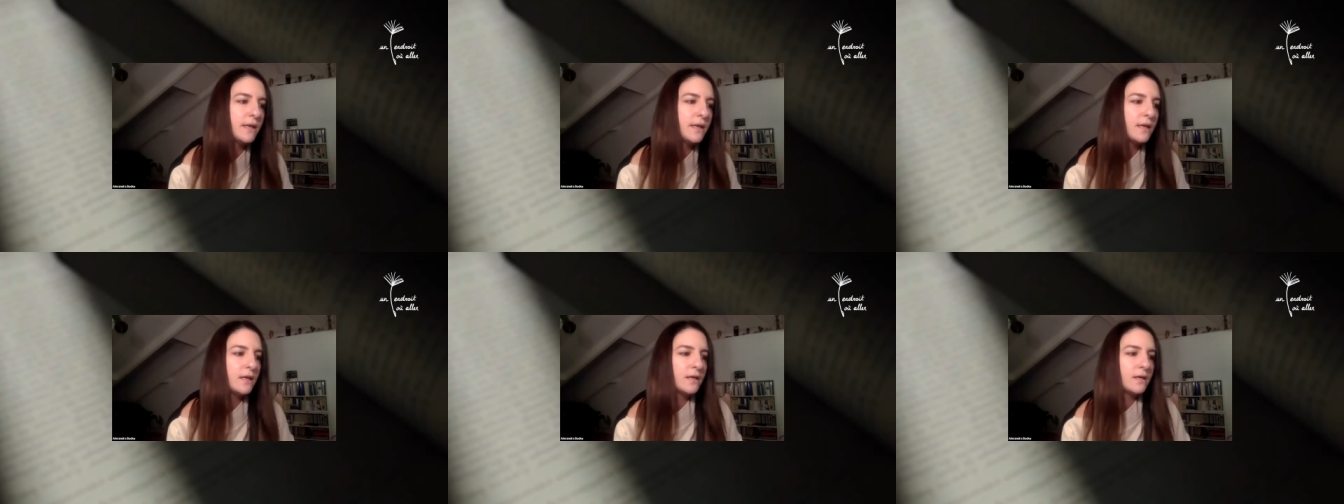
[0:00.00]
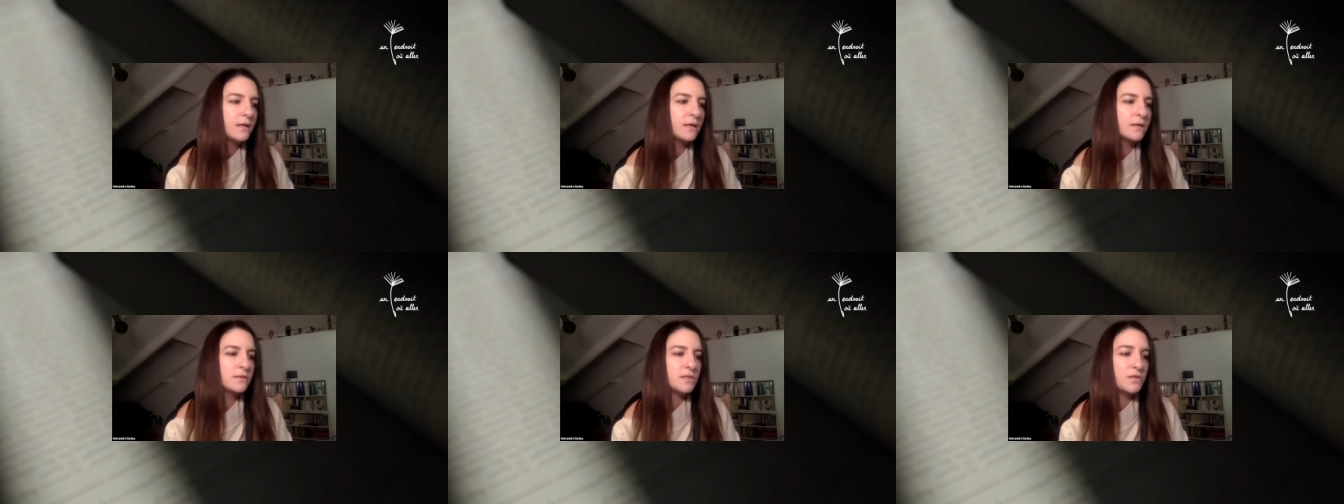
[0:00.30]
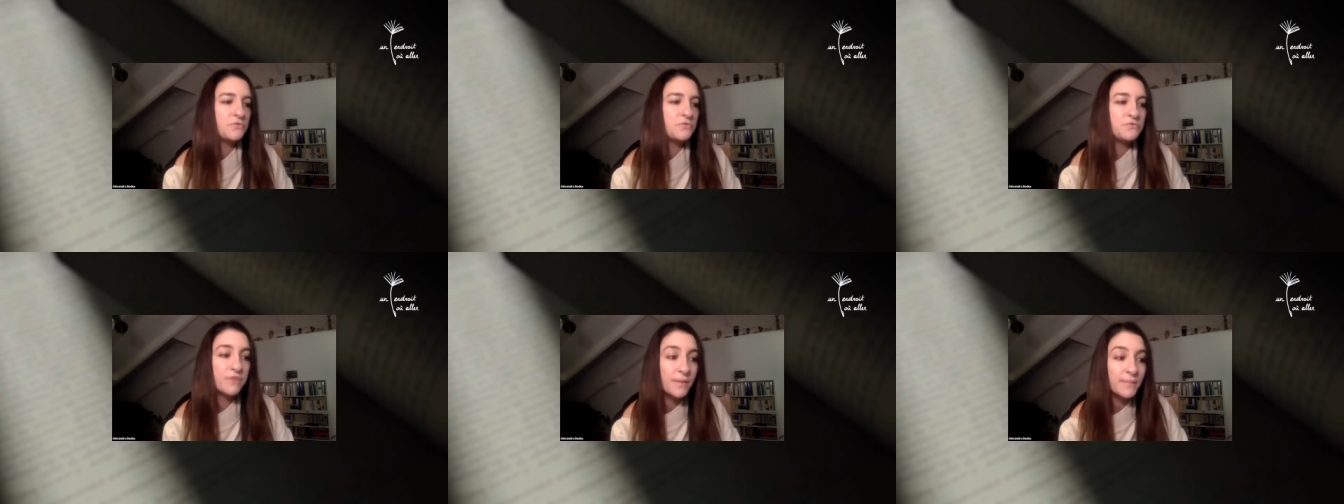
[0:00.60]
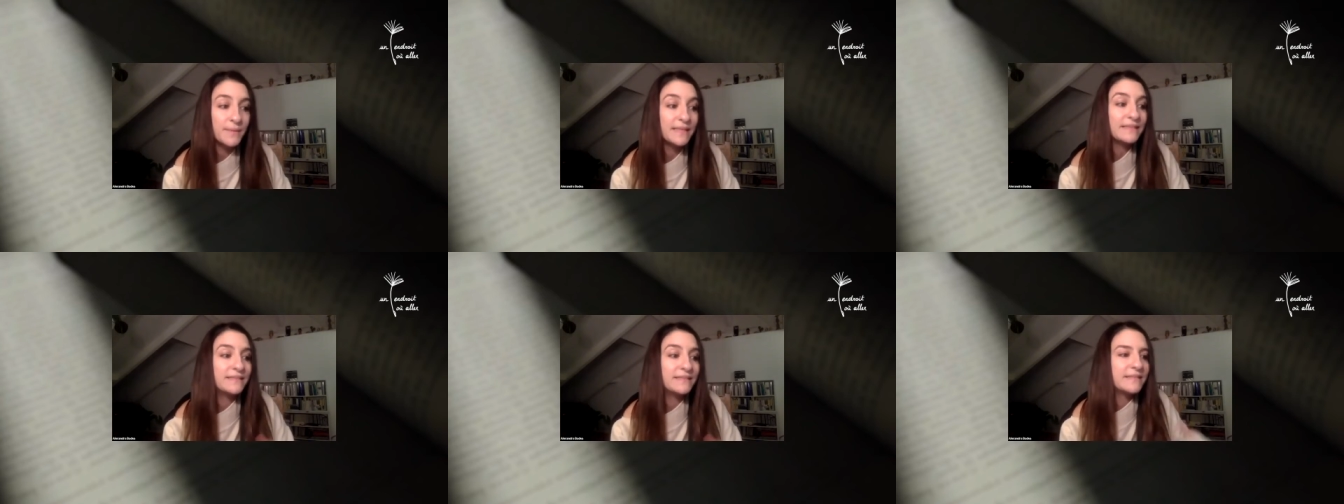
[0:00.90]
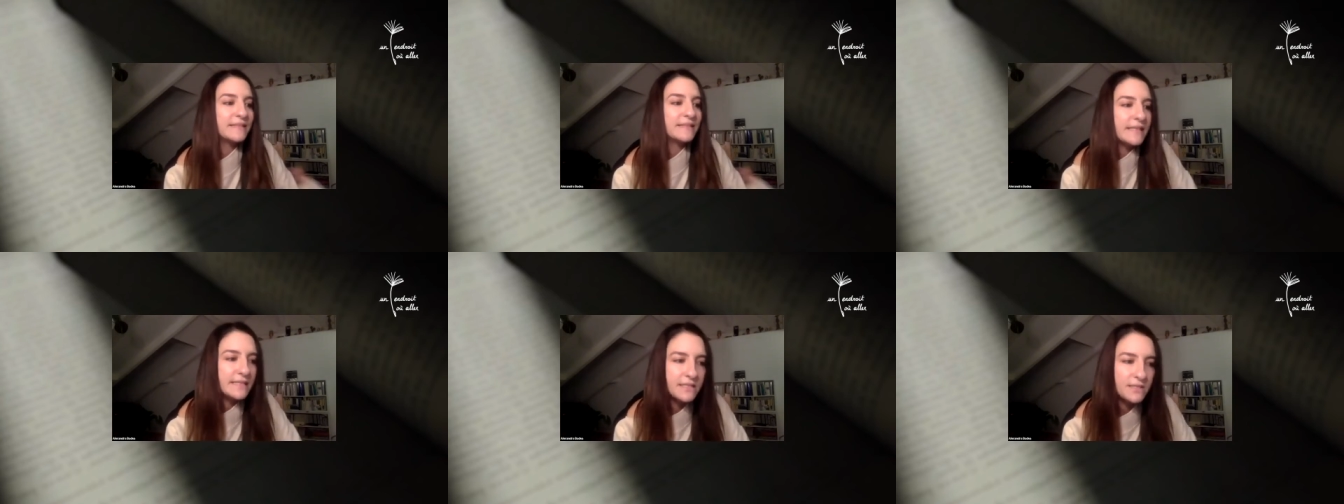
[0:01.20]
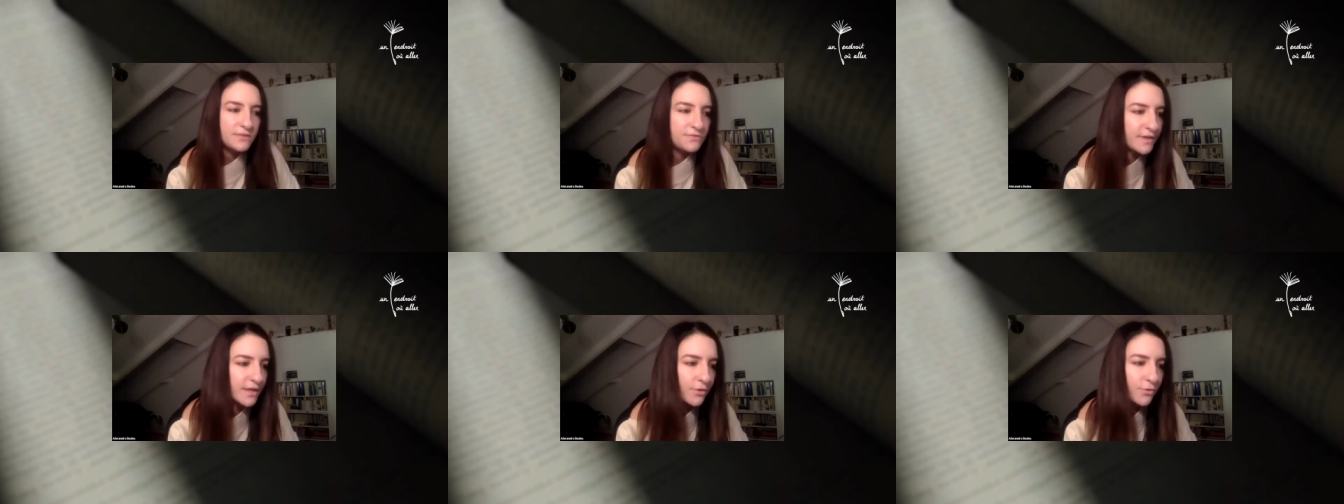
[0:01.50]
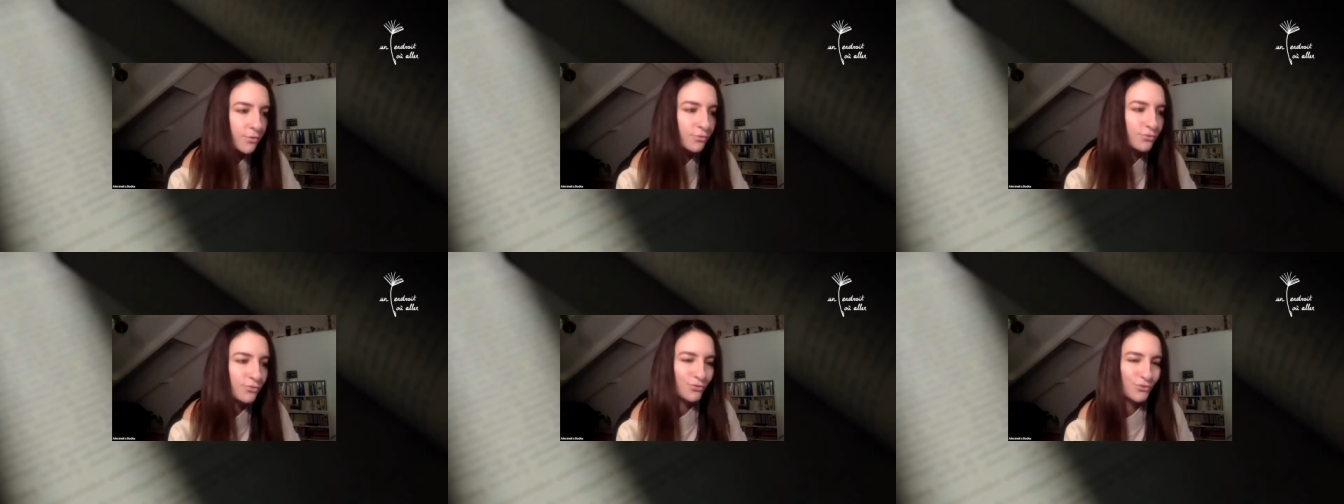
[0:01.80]
Mm-hmm. Euh, c'est une femme qui est très mm-hmm.
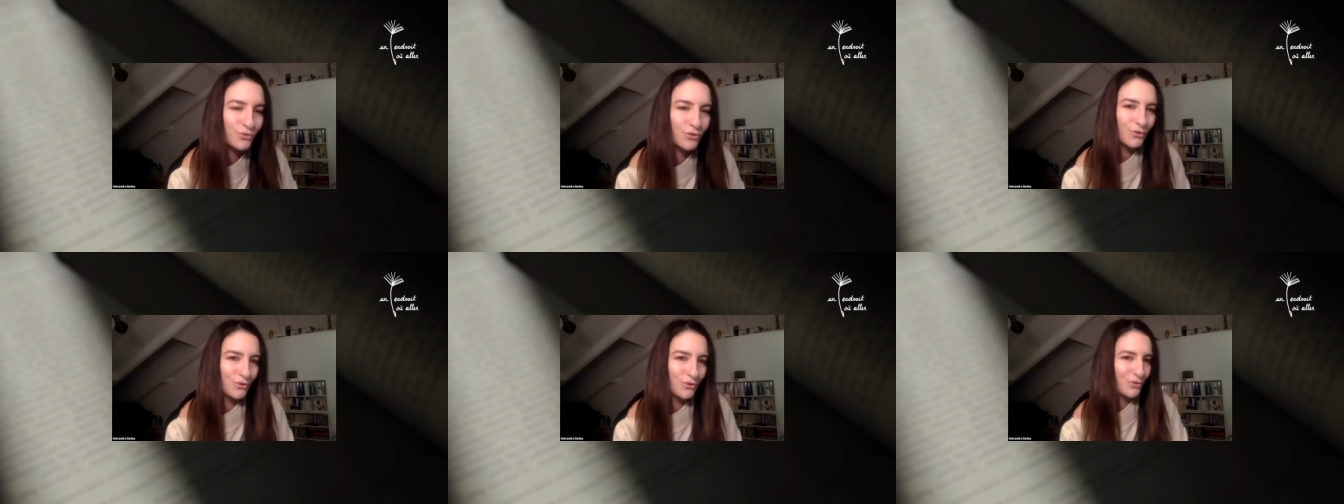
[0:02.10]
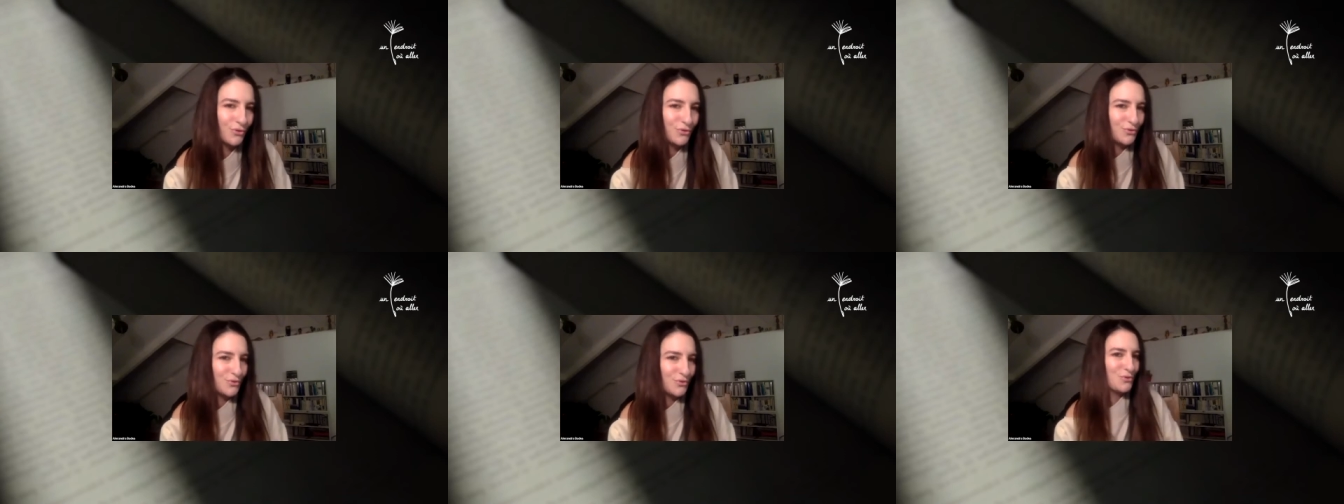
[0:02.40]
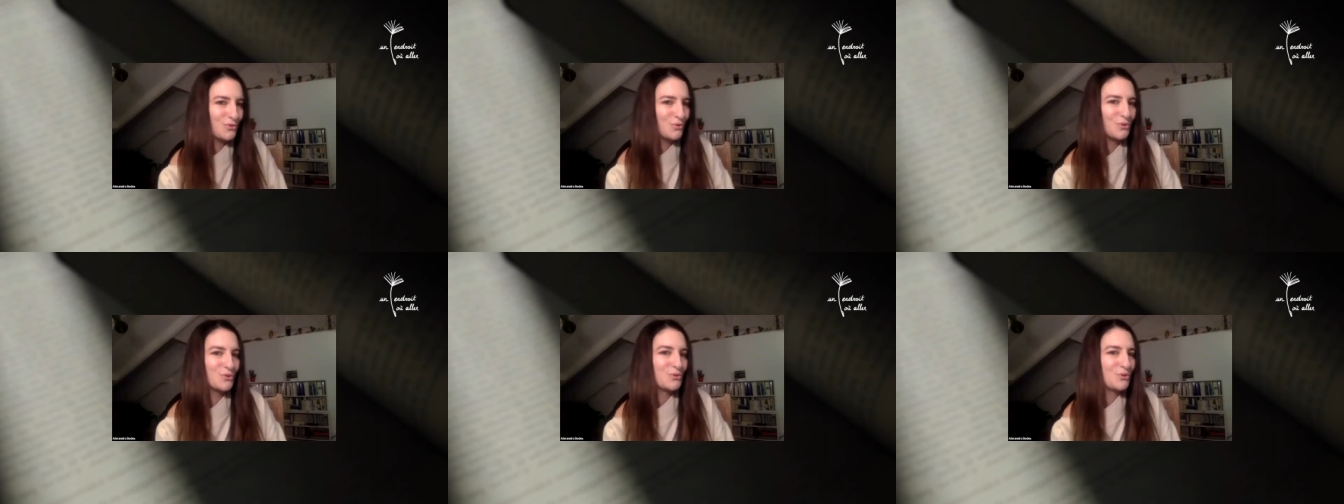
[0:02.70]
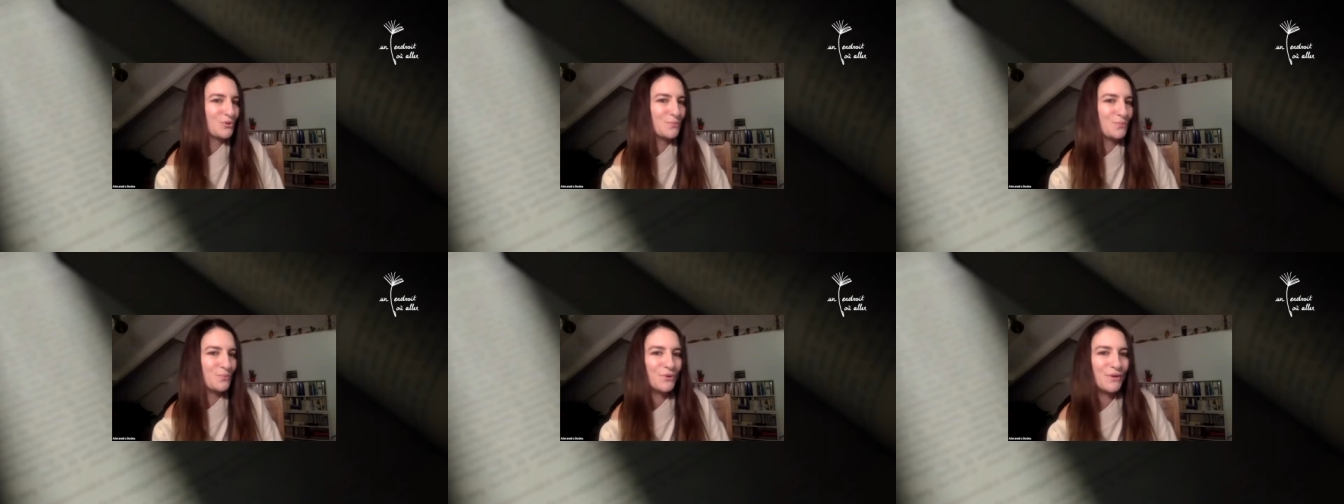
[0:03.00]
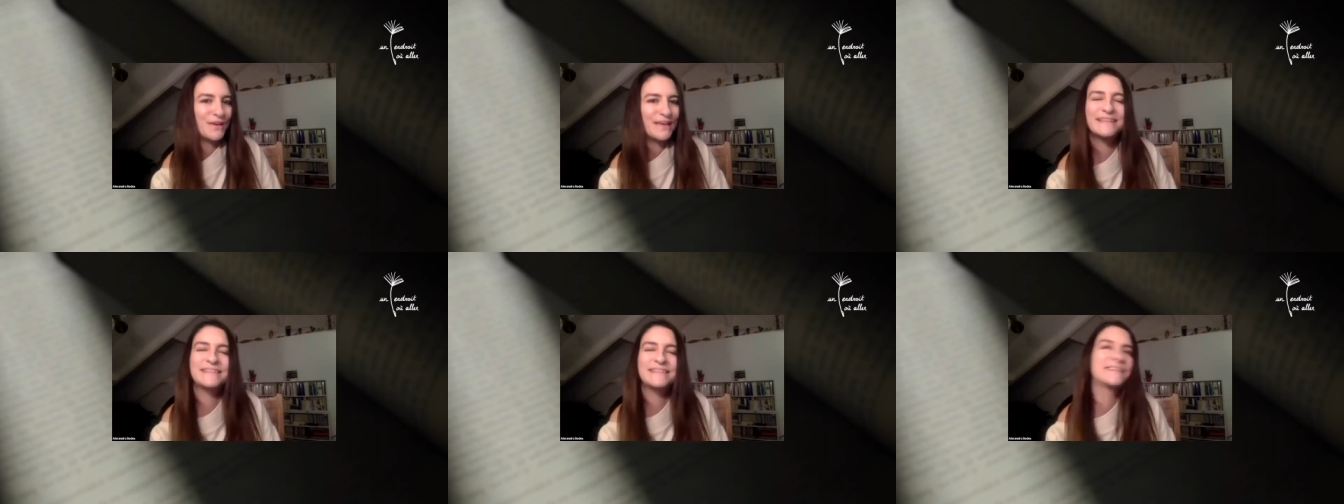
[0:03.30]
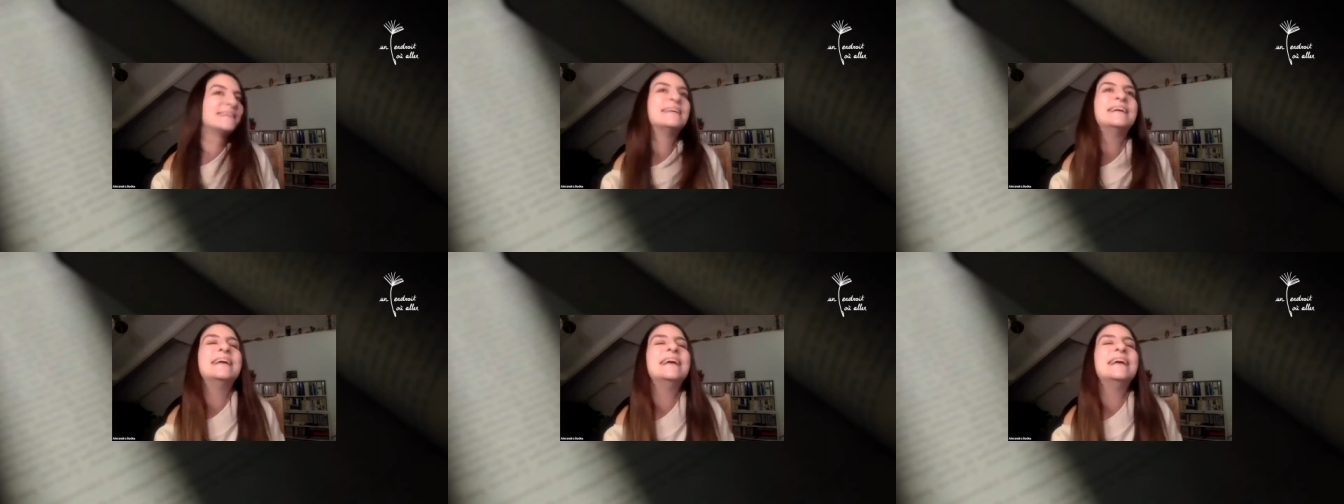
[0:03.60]
différente mm-hmm. de, ce que je peux être.